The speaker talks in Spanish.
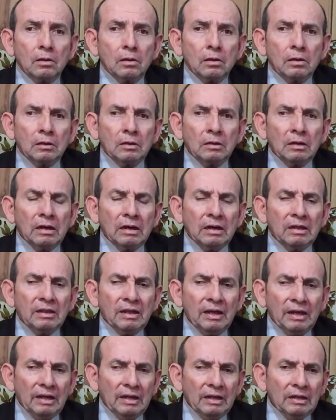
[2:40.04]
En
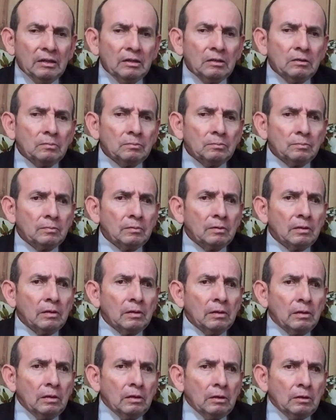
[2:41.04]
realidad
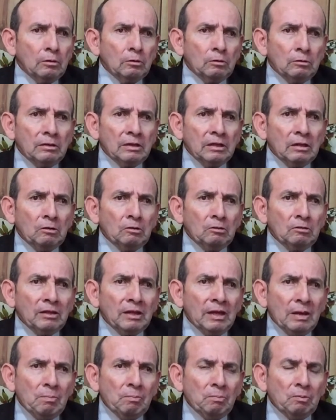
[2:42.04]
no tengo
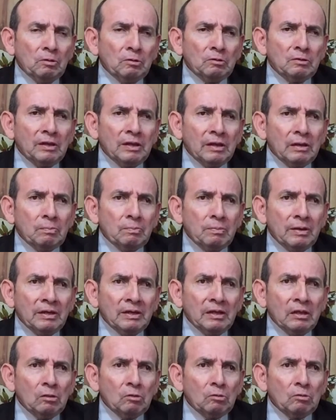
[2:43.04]
tiempo, de
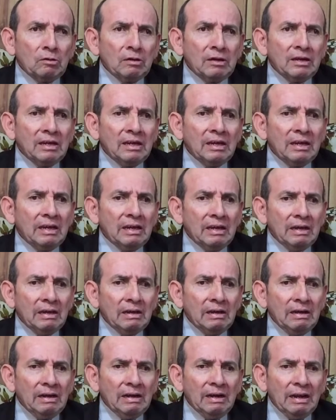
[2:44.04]
repente surge
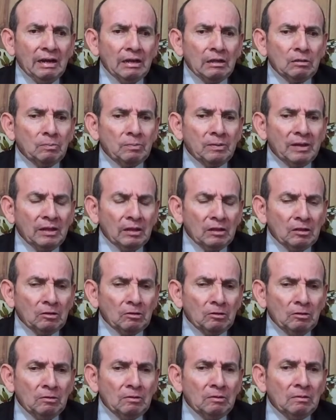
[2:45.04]
la
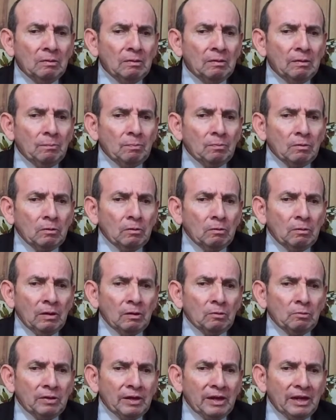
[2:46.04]
inspiración o
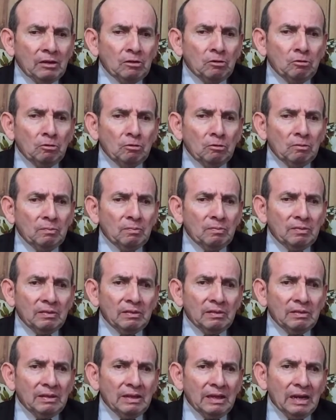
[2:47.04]
algún hecho
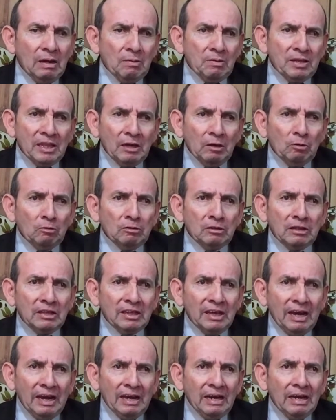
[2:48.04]
de la vida
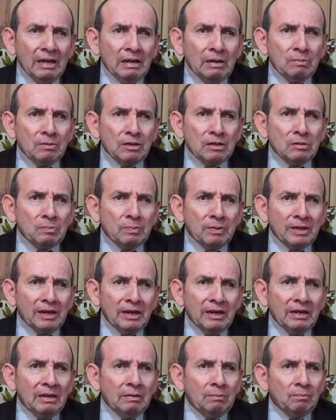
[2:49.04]
cotidiana y me
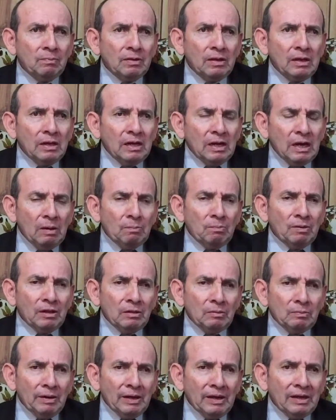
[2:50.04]
inspiran a
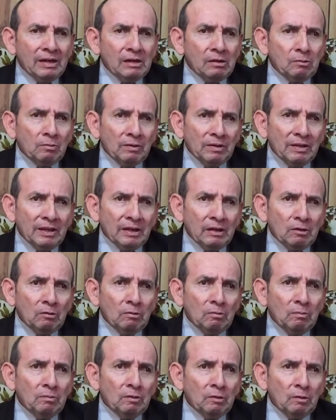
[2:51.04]
plasmar en el
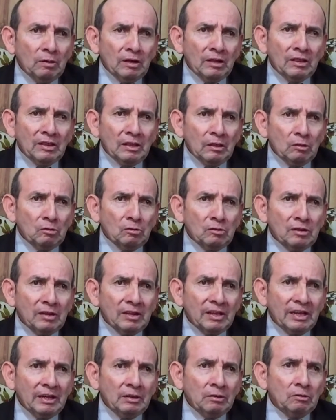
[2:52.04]
cuaderno lo que está
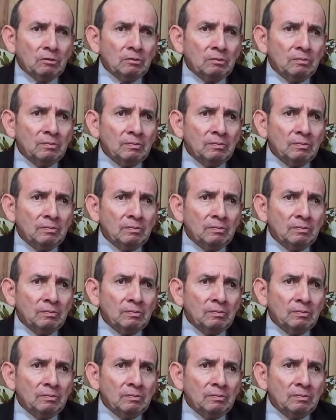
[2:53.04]
sucediendo.